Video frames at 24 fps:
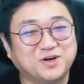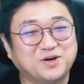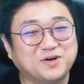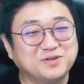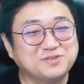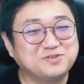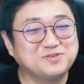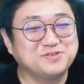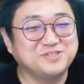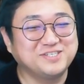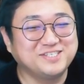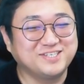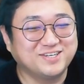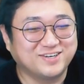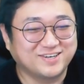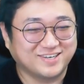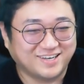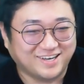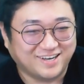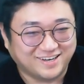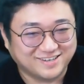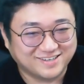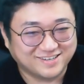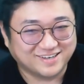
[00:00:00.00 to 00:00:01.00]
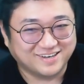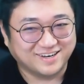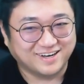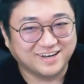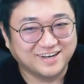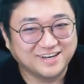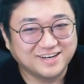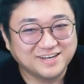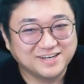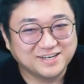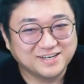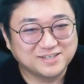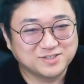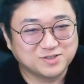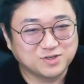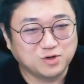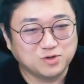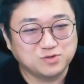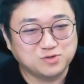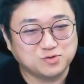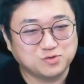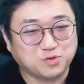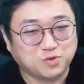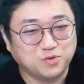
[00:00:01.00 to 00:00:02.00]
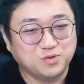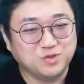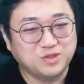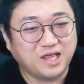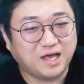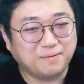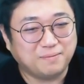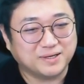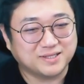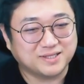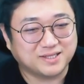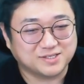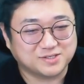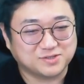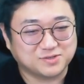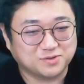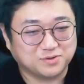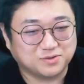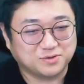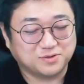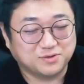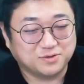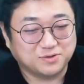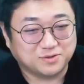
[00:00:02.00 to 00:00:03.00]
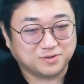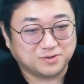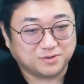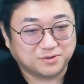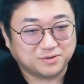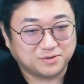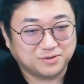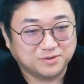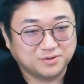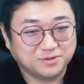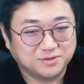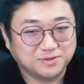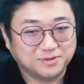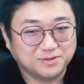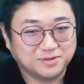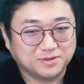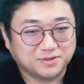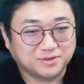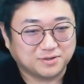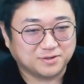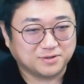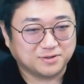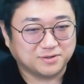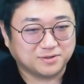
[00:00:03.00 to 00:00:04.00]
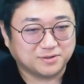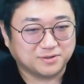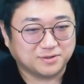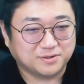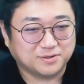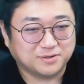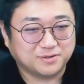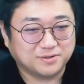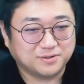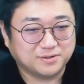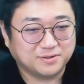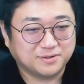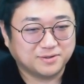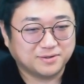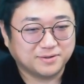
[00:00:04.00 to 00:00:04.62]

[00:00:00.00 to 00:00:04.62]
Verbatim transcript: 저주 인형이야 그러니까 저주 존나 받았어 어